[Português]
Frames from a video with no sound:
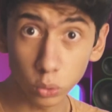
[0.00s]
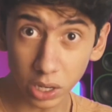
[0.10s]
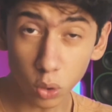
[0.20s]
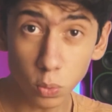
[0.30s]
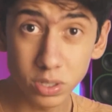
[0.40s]

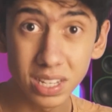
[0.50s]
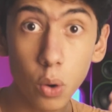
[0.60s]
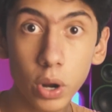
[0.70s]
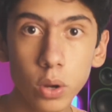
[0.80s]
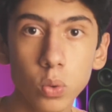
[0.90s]
tem como ser
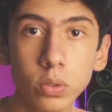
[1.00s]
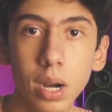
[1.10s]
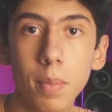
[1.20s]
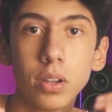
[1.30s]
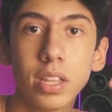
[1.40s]
alguém com um
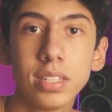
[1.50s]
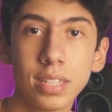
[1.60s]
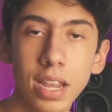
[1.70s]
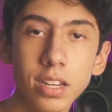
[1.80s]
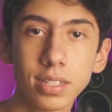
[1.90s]
trabalho
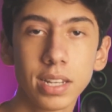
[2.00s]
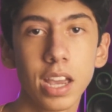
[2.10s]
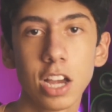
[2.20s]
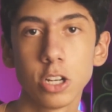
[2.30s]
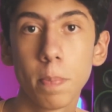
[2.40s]
decente sem
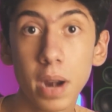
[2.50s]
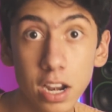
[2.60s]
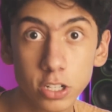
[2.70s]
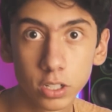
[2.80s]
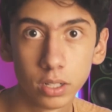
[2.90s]
que haja
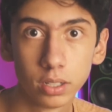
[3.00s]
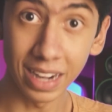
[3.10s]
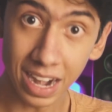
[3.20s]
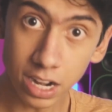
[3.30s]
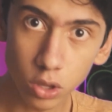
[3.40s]
prática
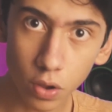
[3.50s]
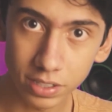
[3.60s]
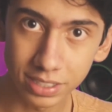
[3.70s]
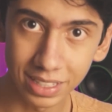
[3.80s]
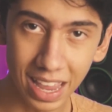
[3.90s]
treine
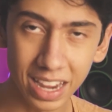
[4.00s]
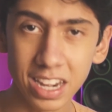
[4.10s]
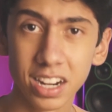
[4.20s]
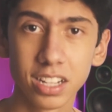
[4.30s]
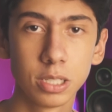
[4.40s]
novas
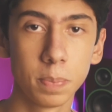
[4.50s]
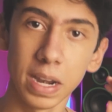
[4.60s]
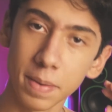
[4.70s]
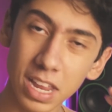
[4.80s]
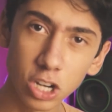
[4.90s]
técnicas,
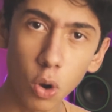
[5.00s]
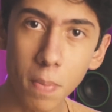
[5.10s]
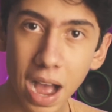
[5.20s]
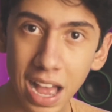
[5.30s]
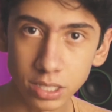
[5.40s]
experimente ao
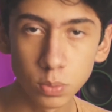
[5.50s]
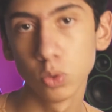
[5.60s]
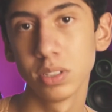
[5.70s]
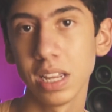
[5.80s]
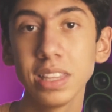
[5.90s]

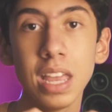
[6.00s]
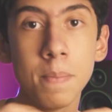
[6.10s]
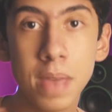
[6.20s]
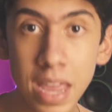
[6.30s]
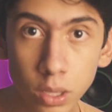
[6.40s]
máximo, sem ter
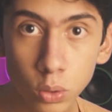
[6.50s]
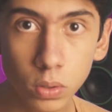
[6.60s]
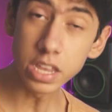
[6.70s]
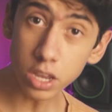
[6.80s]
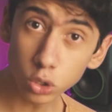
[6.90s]
medo,
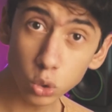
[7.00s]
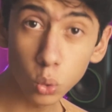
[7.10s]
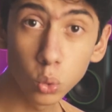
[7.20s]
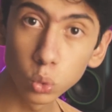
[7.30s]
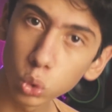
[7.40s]
e isso
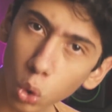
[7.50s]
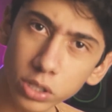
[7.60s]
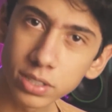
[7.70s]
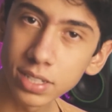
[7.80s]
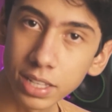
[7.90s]
com
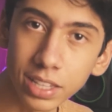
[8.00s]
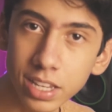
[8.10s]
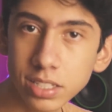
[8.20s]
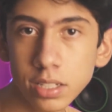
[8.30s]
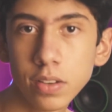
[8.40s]
toda
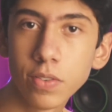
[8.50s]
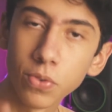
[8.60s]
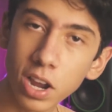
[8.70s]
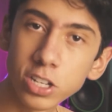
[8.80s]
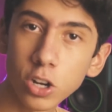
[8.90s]
certeza
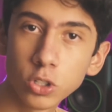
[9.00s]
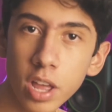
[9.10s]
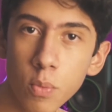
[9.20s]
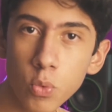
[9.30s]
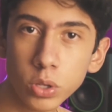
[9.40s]
vai te
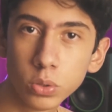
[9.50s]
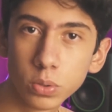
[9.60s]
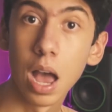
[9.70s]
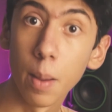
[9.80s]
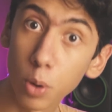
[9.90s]
ajudar muito.
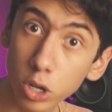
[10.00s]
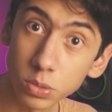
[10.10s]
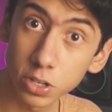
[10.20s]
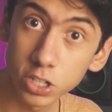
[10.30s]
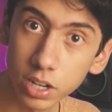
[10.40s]
A
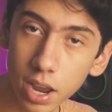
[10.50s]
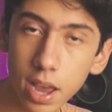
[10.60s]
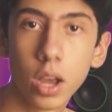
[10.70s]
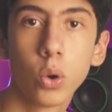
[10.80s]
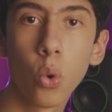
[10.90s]
próxima dica
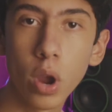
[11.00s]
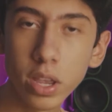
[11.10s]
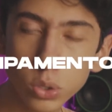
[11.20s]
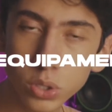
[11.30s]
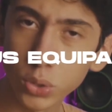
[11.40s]
é:
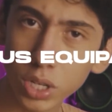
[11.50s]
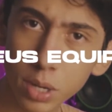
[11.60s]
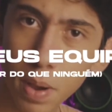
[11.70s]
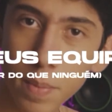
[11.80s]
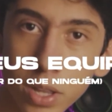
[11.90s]
conheça os seus
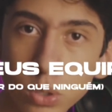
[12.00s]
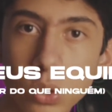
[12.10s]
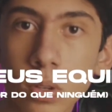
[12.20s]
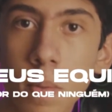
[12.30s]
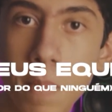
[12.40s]

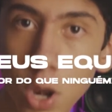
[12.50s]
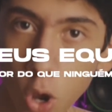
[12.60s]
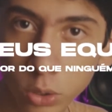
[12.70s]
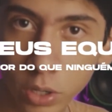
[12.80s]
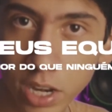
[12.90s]
equipamentos
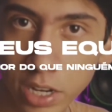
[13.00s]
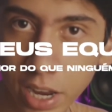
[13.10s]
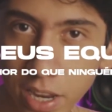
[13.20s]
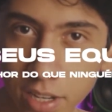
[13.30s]
melhor do que ninguém.